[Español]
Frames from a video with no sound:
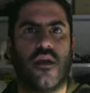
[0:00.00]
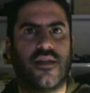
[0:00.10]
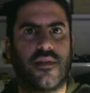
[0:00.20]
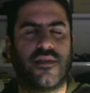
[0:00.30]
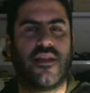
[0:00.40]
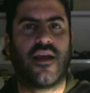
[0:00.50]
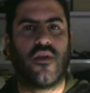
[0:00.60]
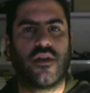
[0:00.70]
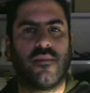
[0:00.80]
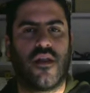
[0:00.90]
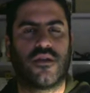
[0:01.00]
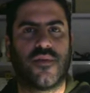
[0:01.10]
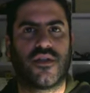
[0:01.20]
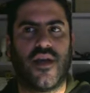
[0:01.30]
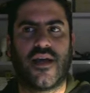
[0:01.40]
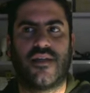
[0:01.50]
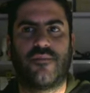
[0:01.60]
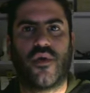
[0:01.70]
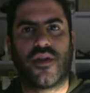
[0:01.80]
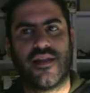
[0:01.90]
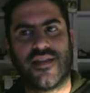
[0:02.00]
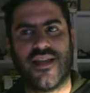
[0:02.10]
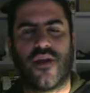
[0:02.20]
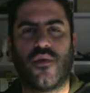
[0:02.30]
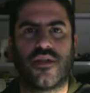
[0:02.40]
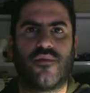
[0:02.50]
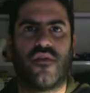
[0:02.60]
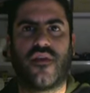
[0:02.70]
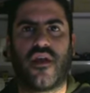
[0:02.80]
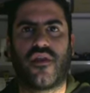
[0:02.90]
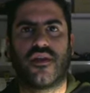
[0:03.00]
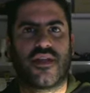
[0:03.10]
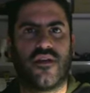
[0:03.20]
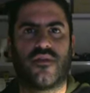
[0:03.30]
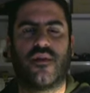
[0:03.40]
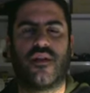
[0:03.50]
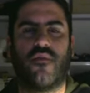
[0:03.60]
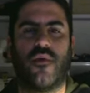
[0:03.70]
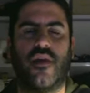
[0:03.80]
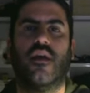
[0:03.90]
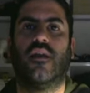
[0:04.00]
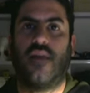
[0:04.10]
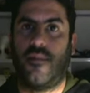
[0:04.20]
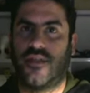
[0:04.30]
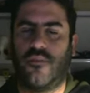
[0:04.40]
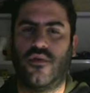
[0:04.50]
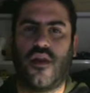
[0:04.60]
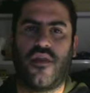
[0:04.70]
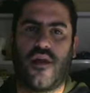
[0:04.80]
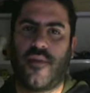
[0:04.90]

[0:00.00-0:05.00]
Está más dedicado al tema de los personajes porque tiene algunas modificaciones que nos vendrá muy bien. También se puede utilizar